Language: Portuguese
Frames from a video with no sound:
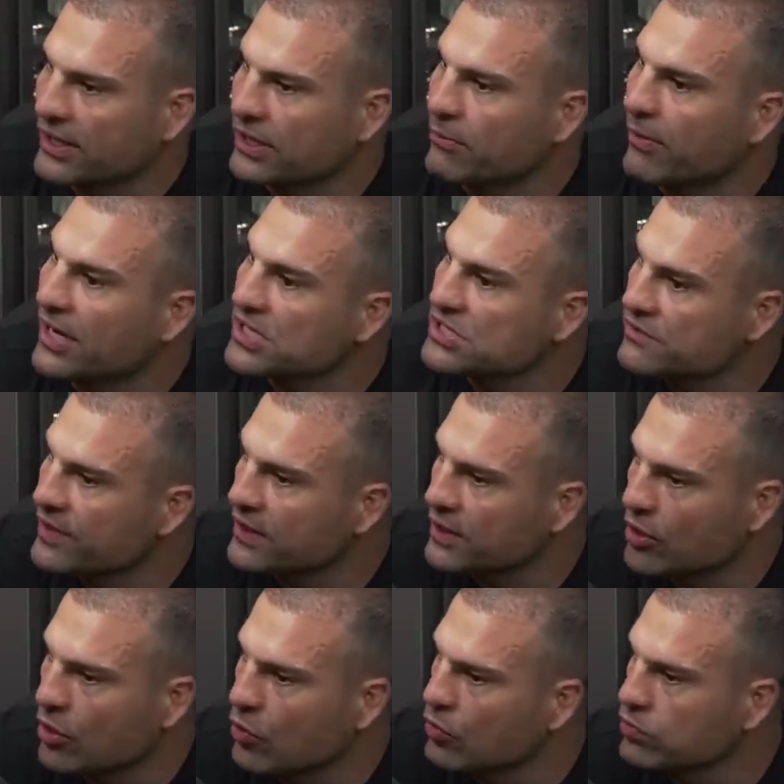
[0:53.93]
que mais
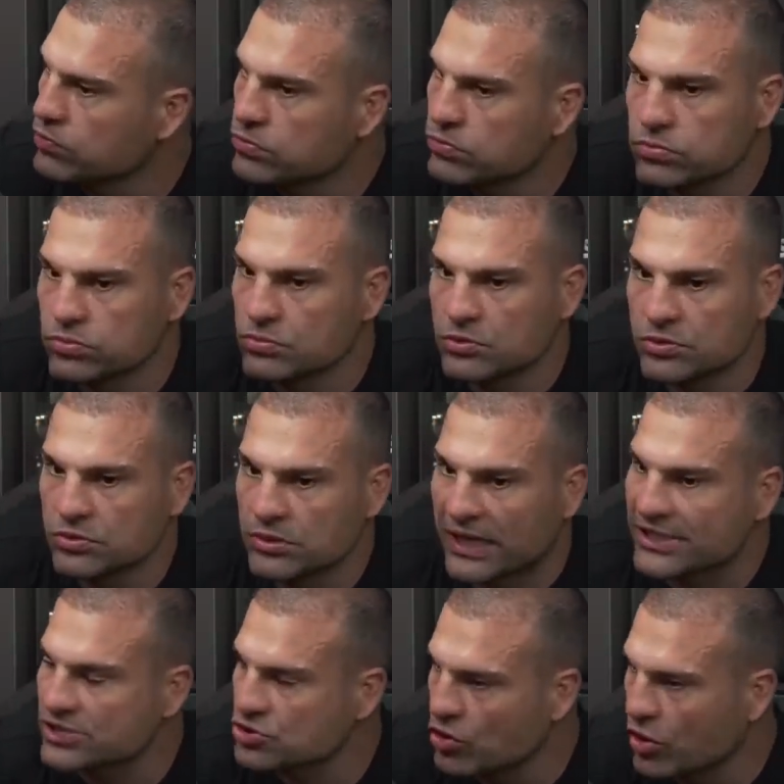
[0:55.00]
vendeu da
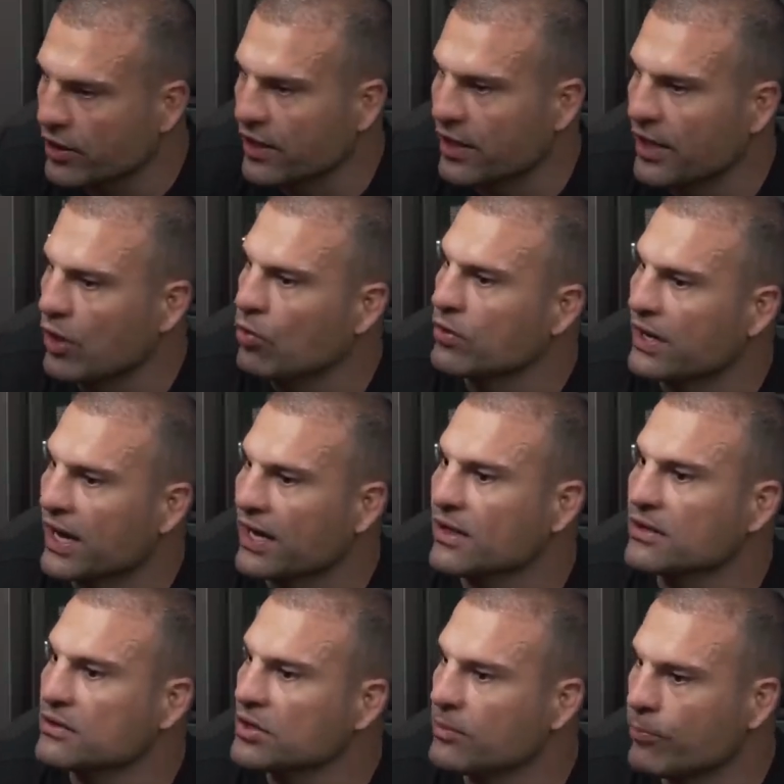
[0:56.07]
história. É um cara
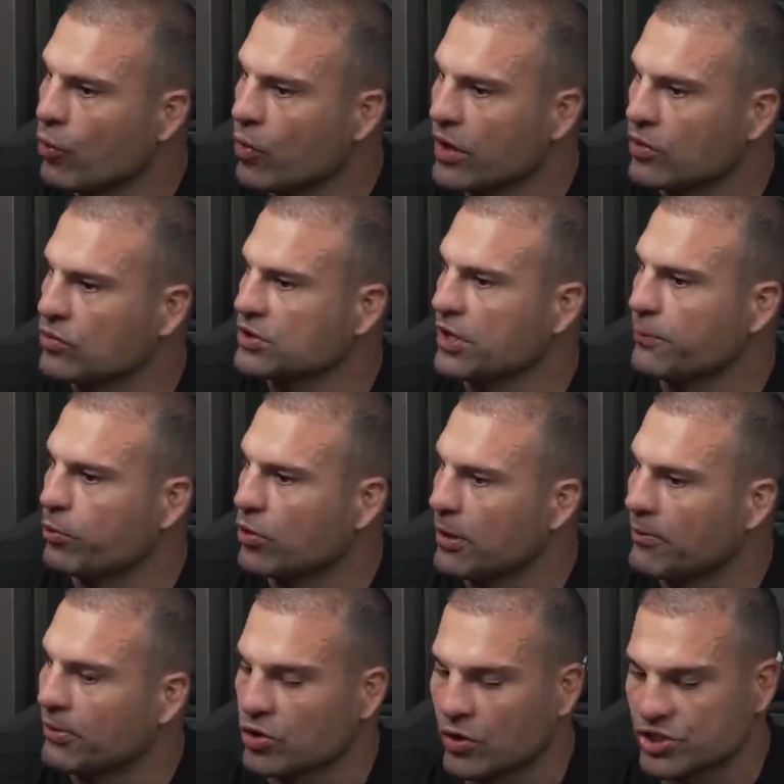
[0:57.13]
de boa, não tem
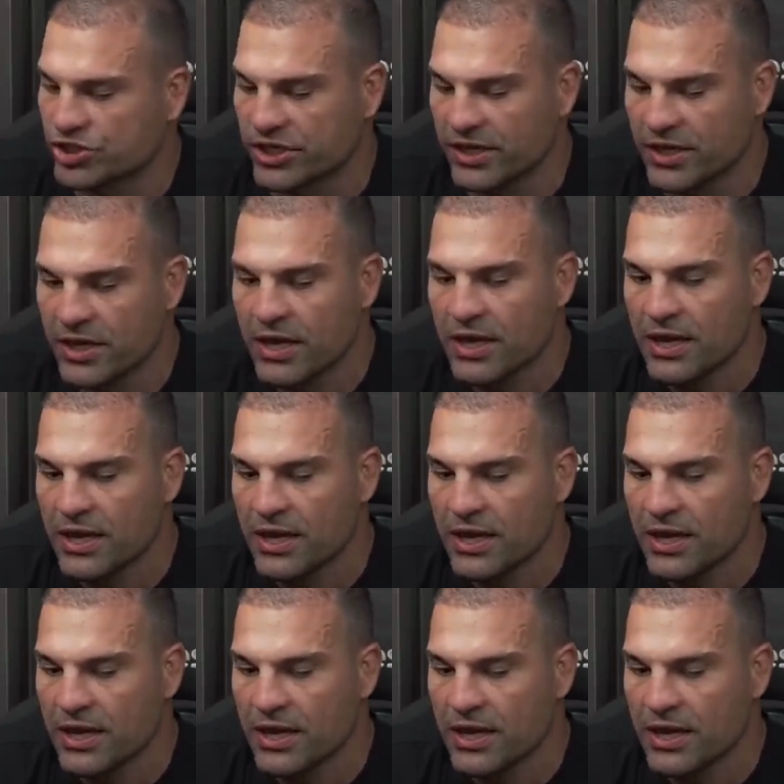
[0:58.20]
problema. Então acho que.